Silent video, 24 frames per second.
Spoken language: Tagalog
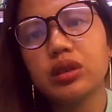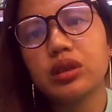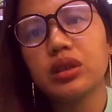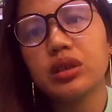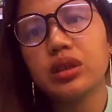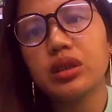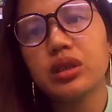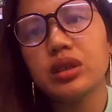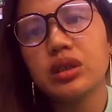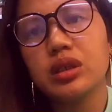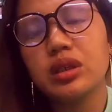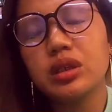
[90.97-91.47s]

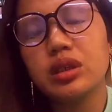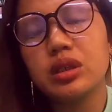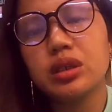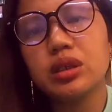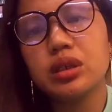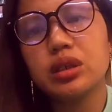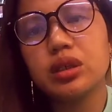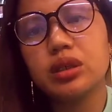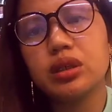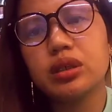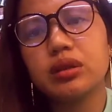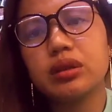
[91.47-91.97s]

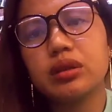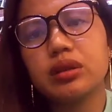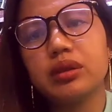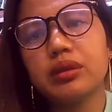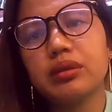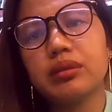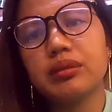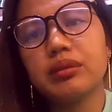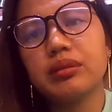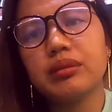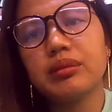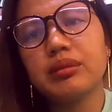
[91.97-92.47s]
uh,
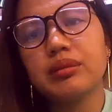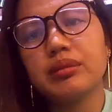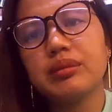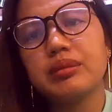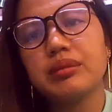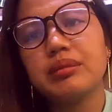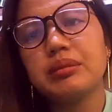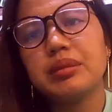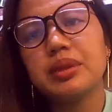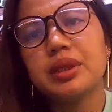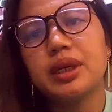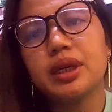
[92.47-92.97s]
ah,
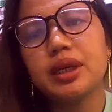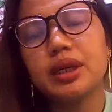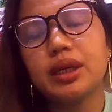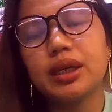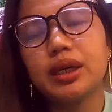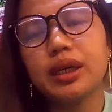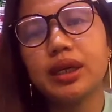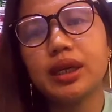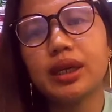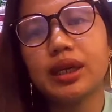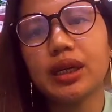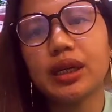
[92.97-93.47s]

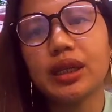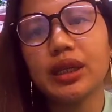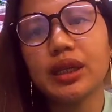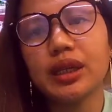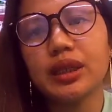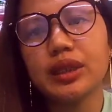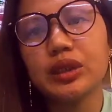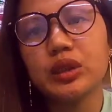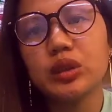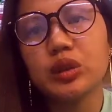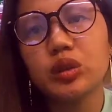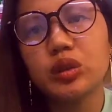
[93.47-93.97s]

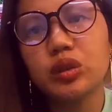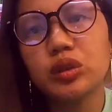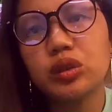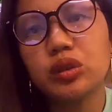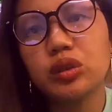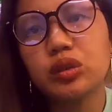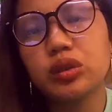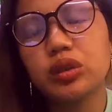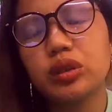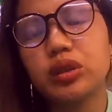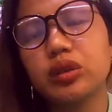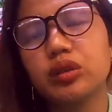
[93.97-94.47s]
pinag-aralan ko
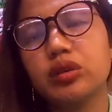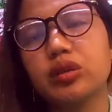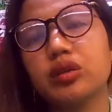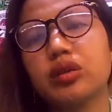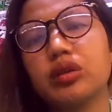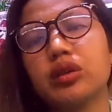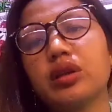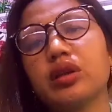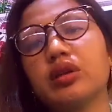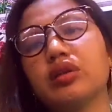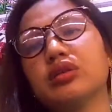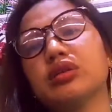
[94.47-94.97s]
or ano
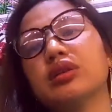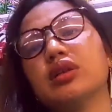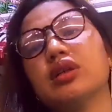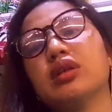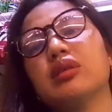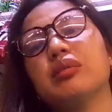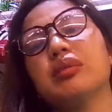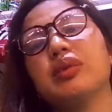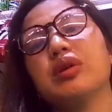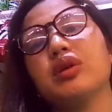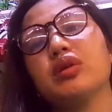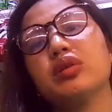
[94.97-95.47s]
daw
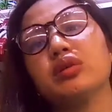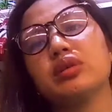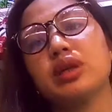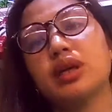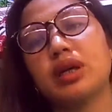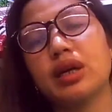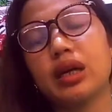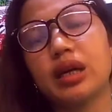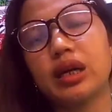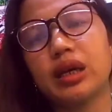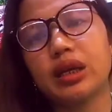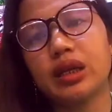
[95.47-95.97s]
silbi yung
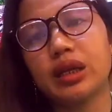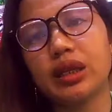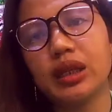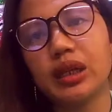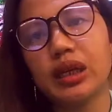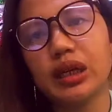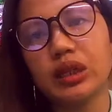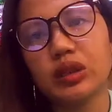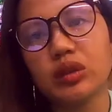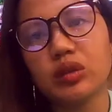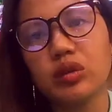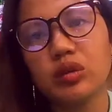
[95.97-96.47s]
nag-aral
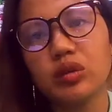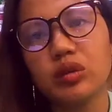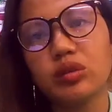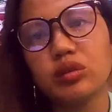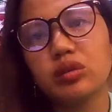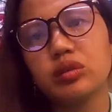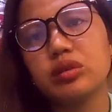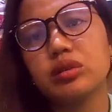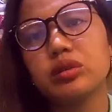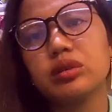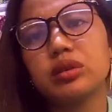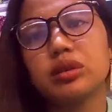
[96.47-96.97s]
ako.
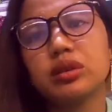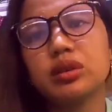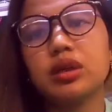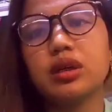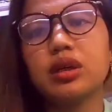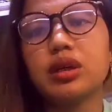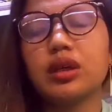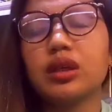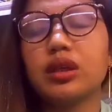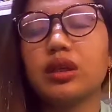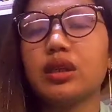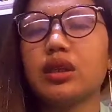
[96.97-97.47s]

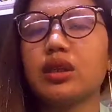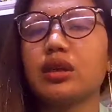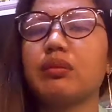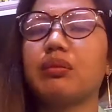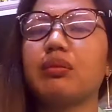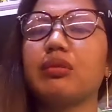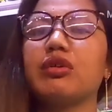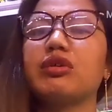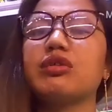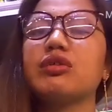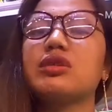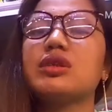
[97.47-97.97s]

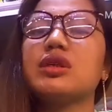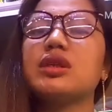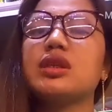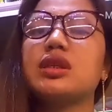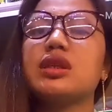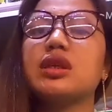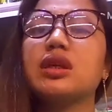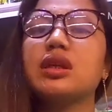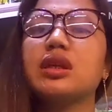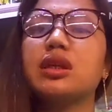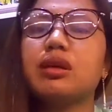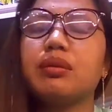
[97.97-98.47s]
Tapos
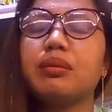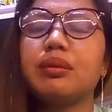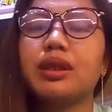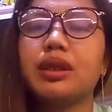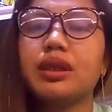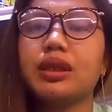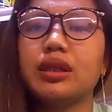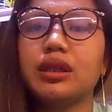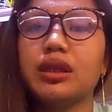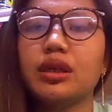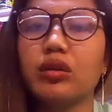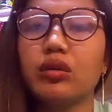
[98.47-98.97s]
hindi
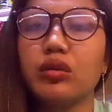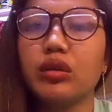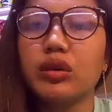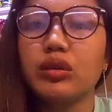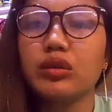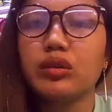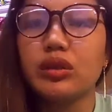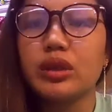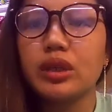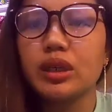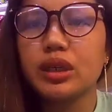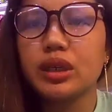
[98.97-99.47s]
naman daw ako
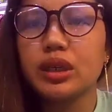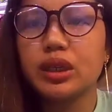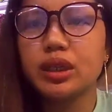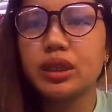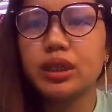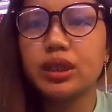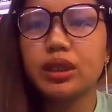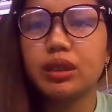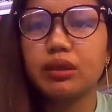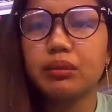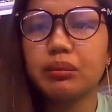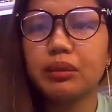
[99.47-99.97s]

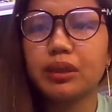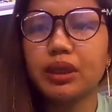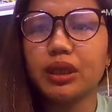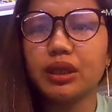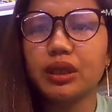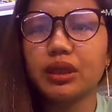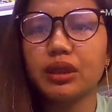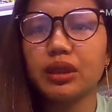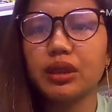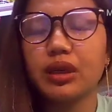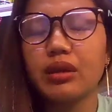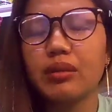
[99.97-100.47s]
naghahanap ng
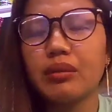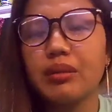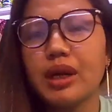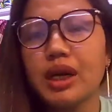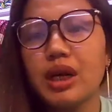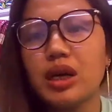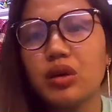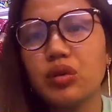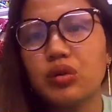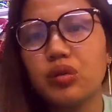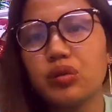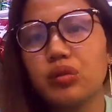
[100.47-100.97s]

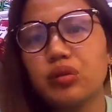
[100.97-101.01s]
trabaho.